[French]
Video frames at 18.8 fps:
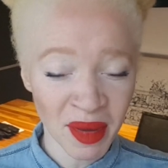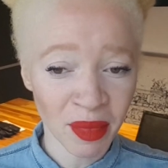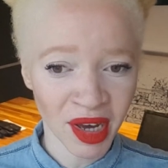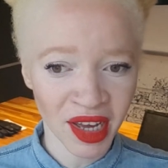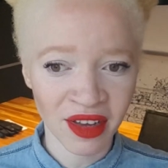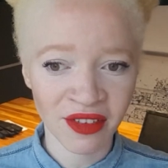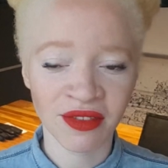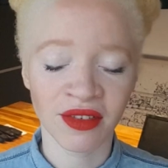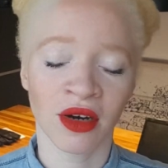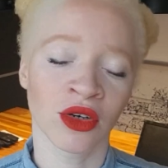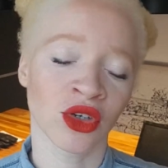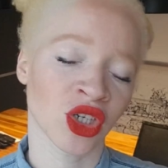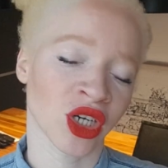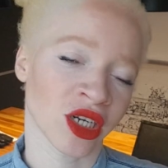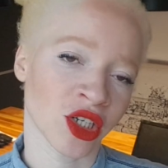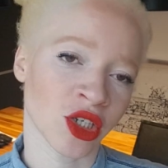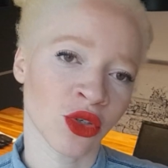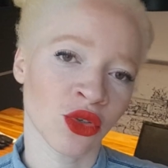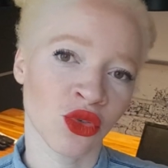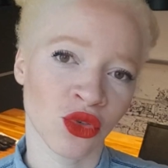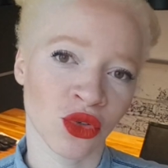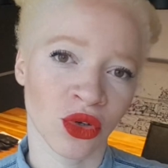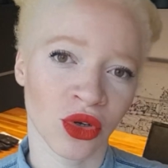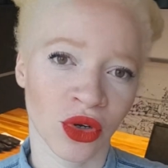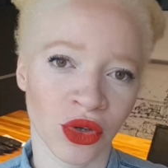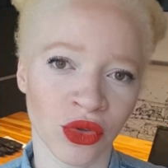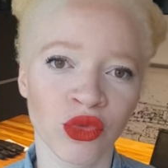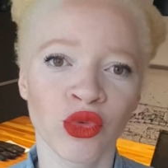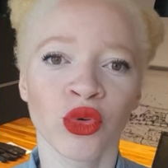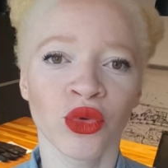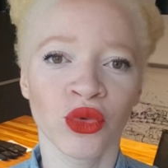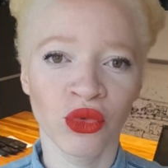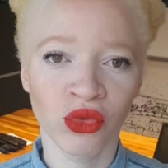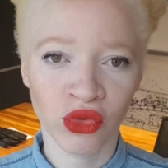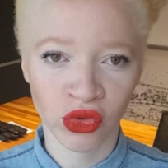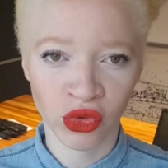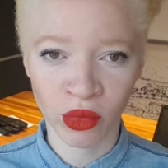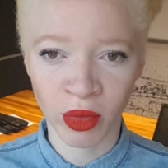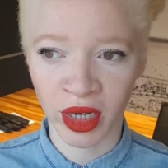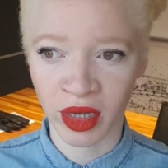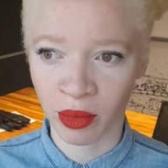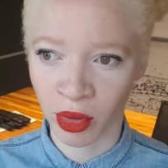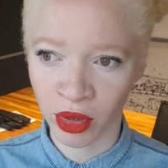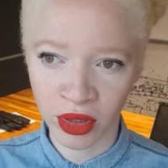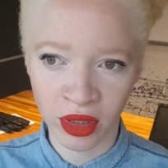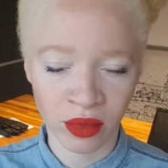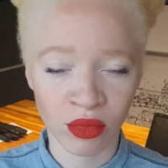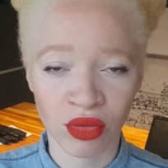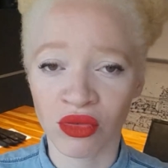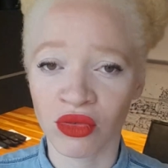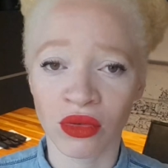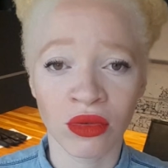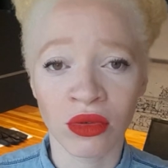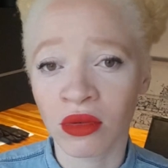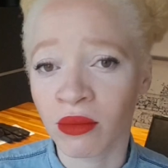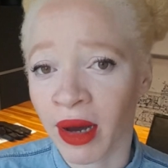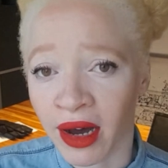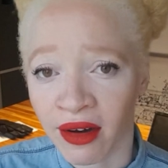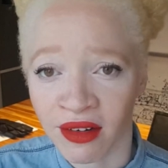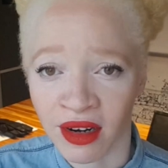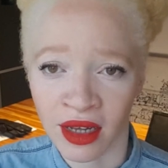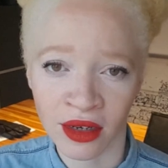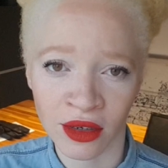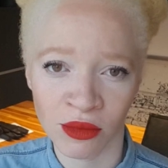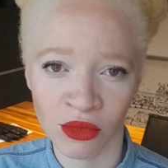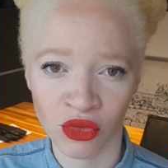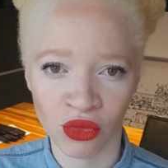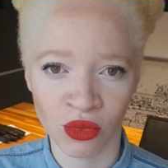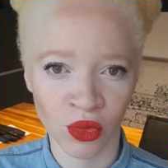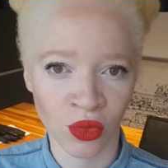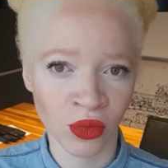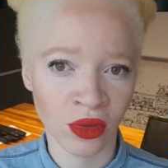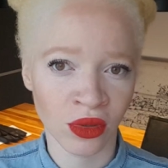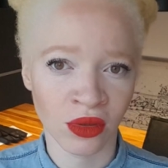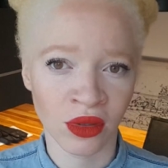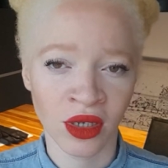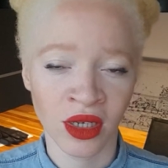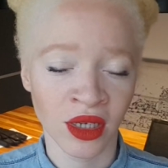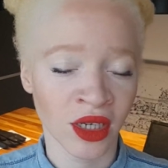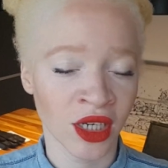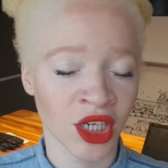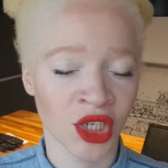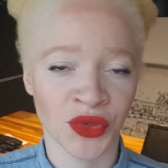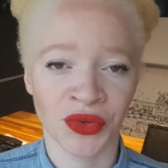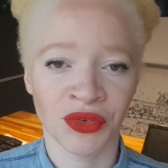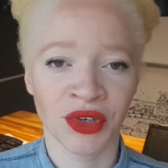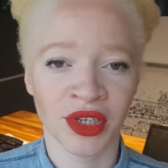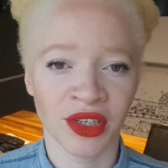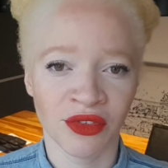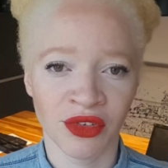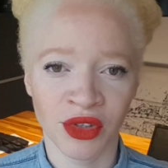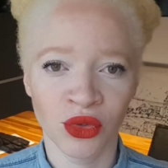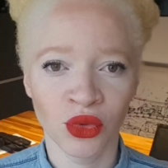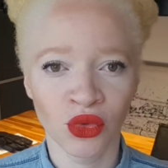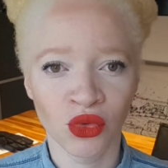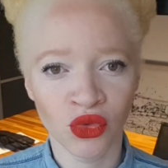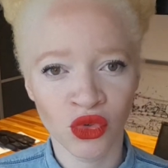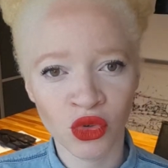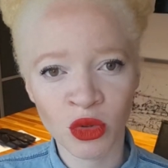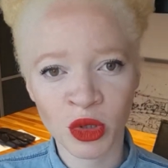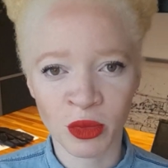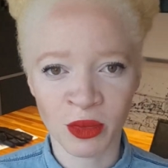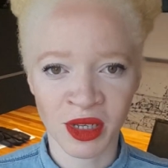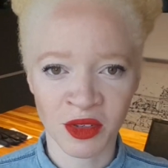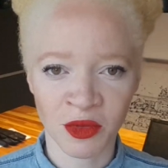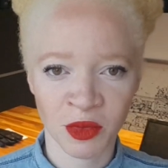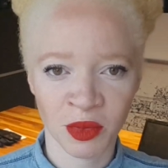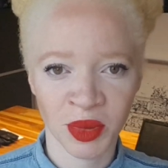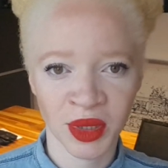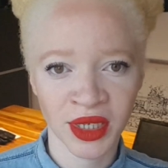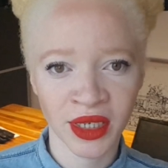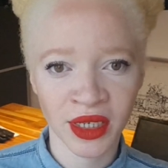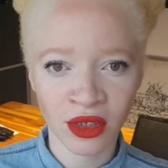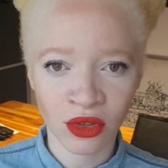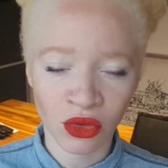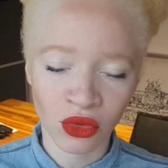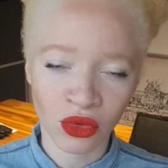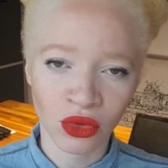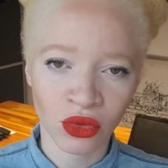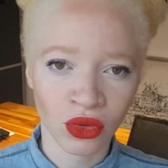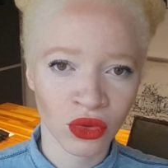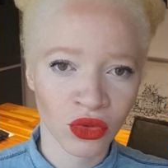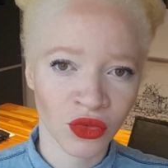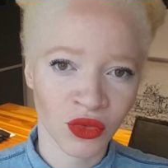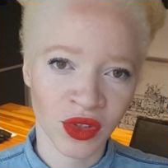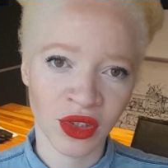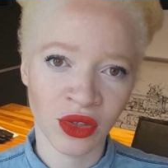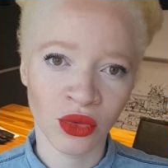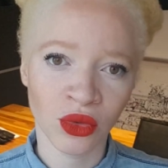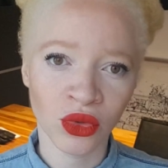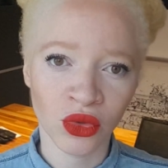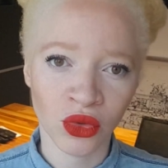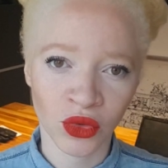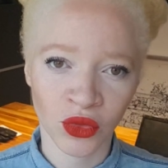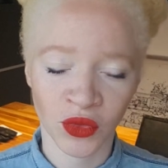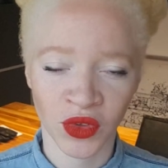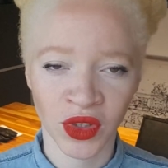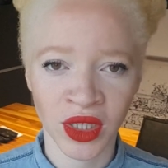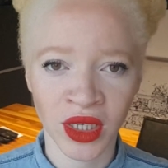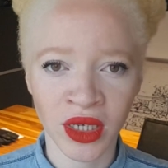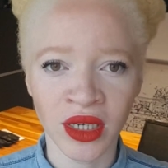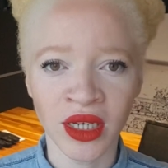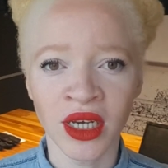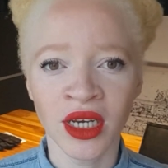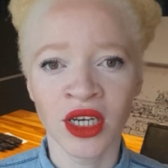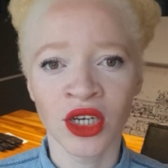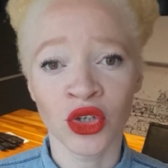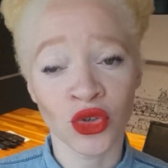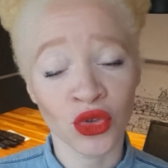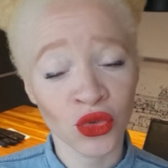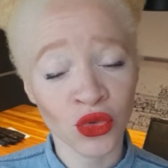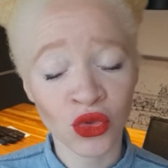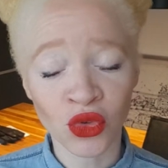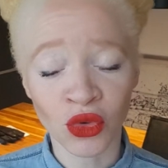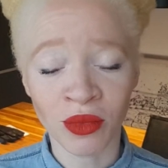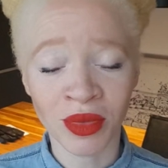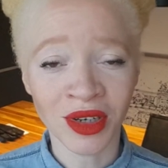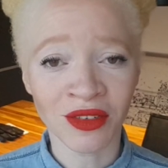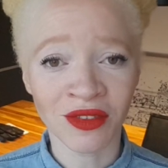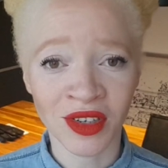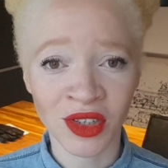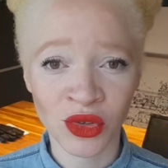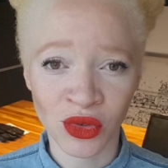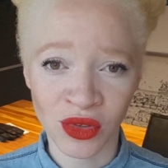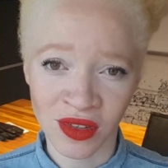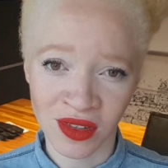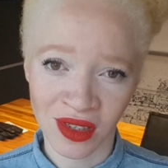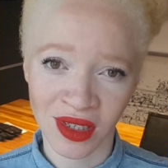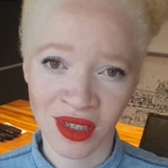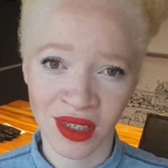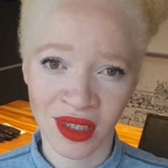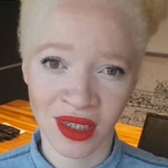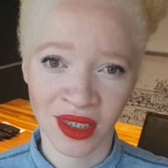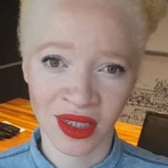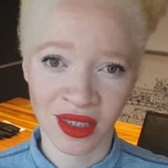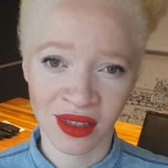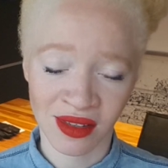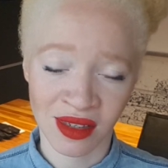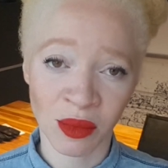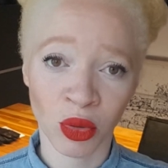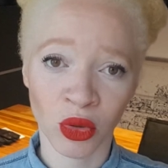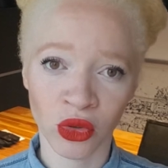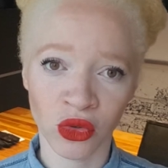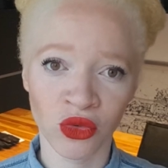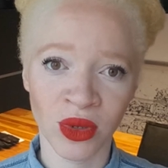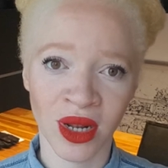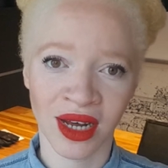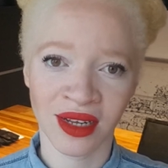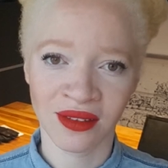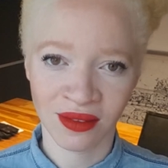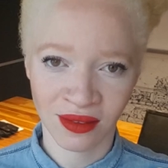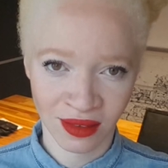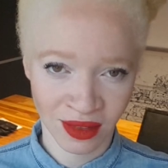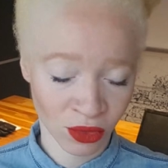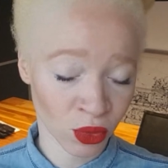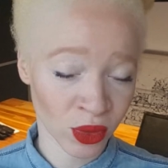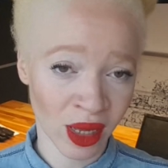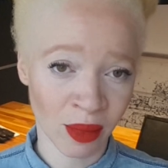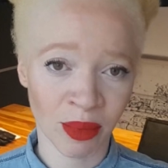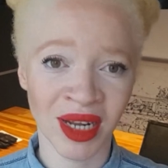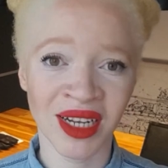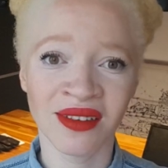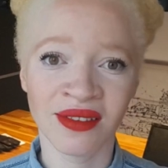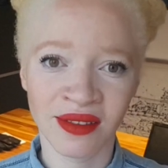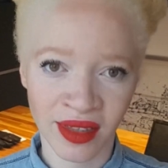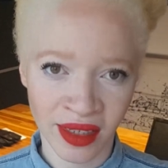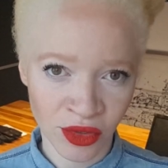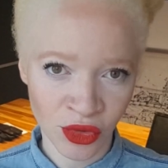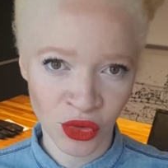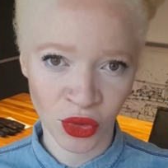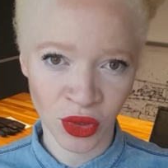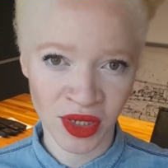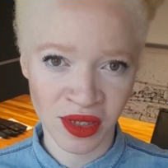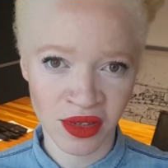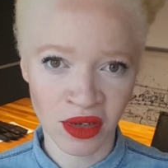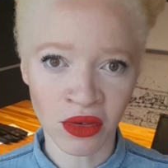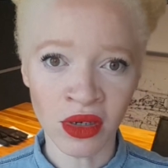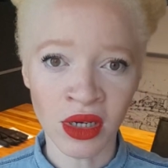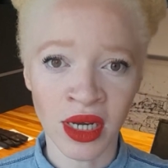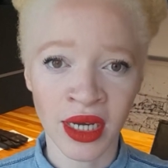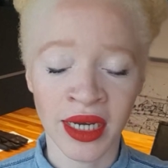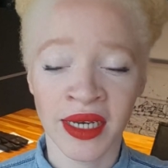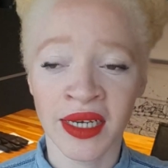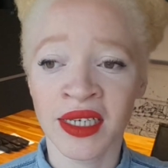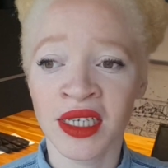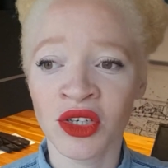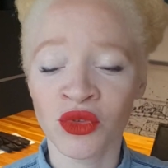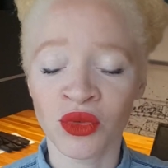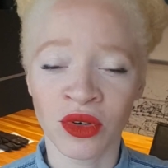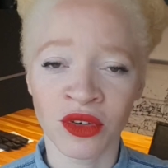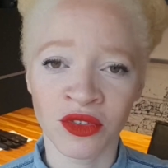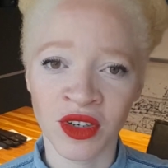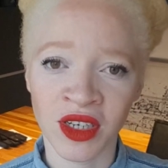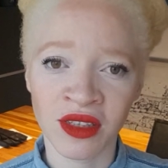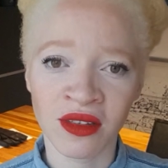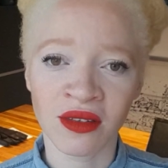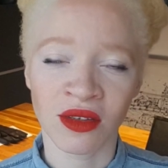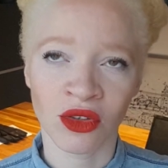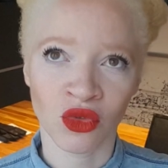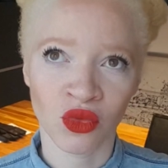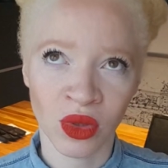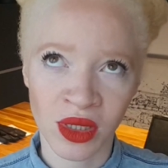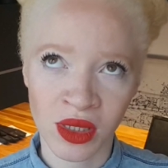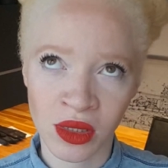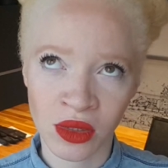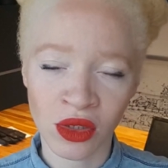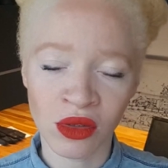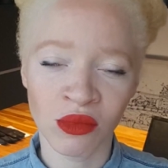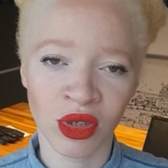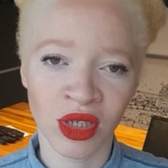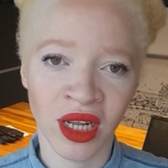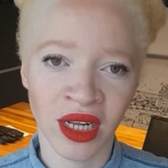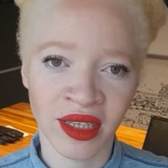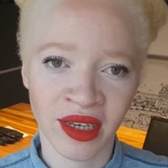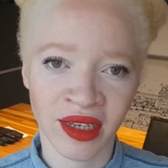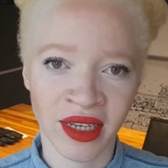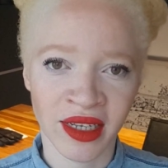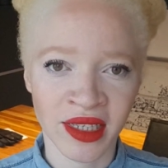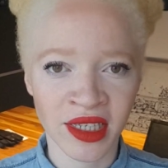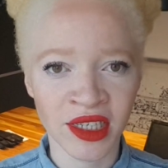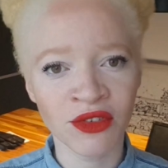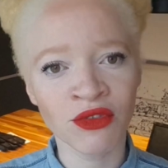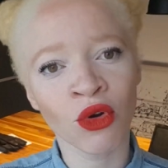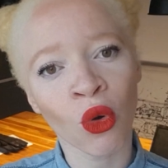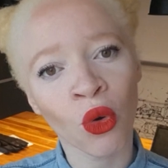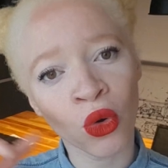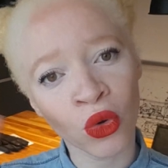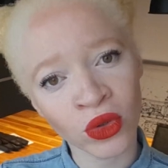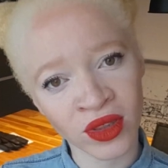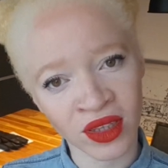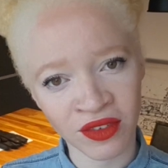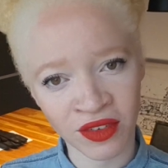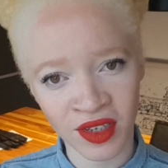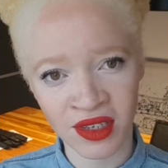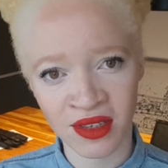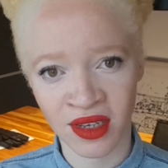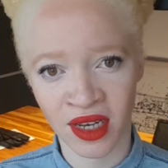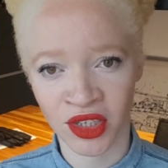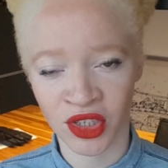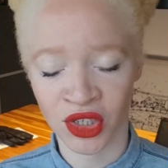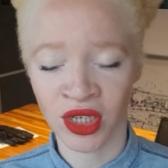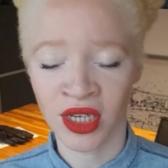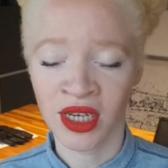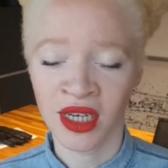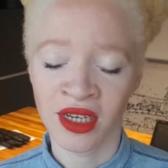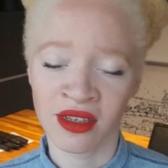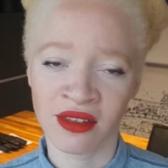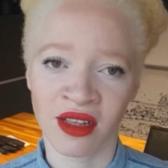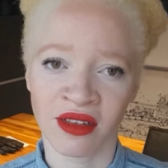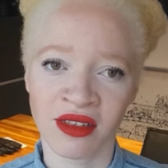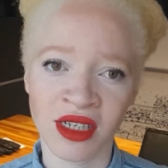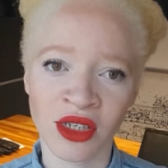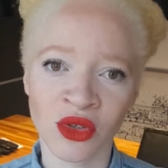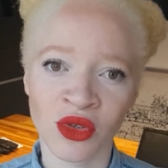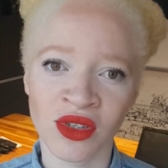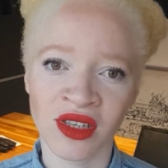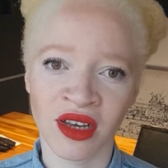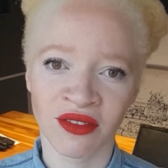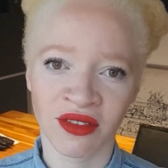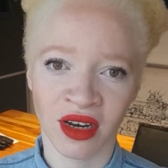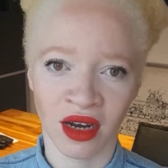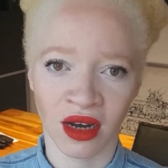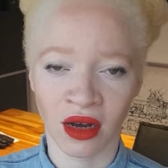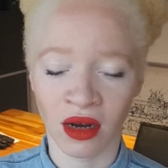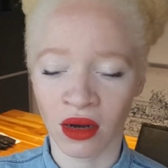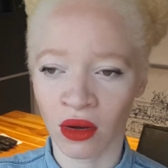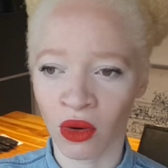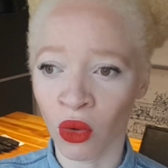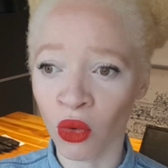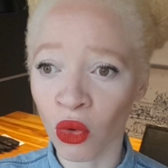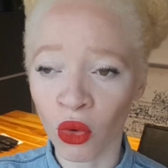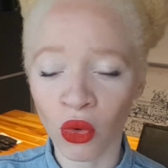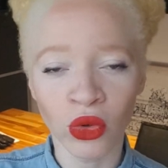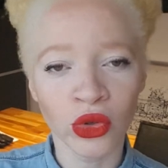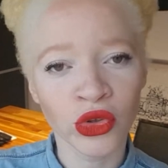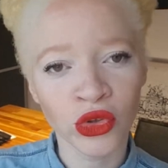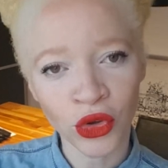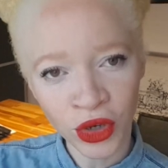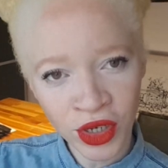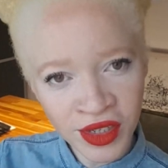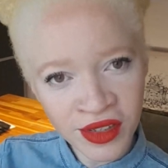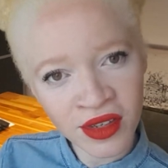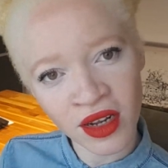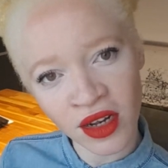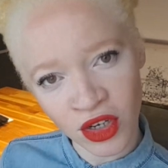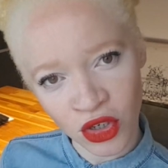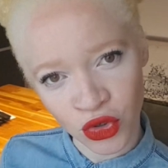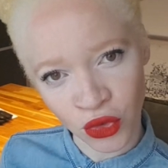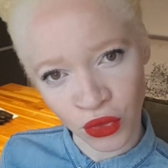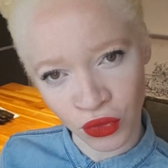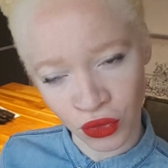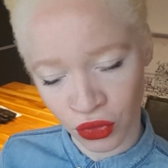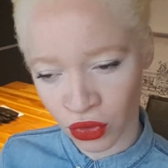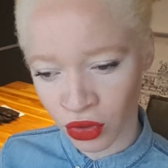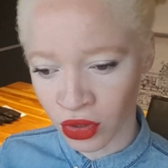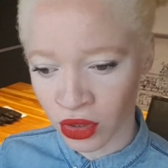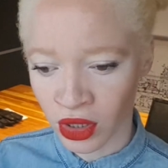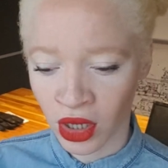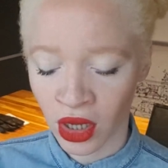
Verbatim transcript: bref, en cherchant sur, euh, sur YouTube à l'époque, hein, parce que bah, voilà, comme tout le monde, je vais voir des vidéos YouTube, je m'inspire de vidéos d'autres filles. Je suis tombée en fait sur ces, produits-là qu'on appelle texturisants et qui sont en fait soi-disant une bonne alternative au défrisage. C'est-à-dire que ça va en gros te lisser les cheveux.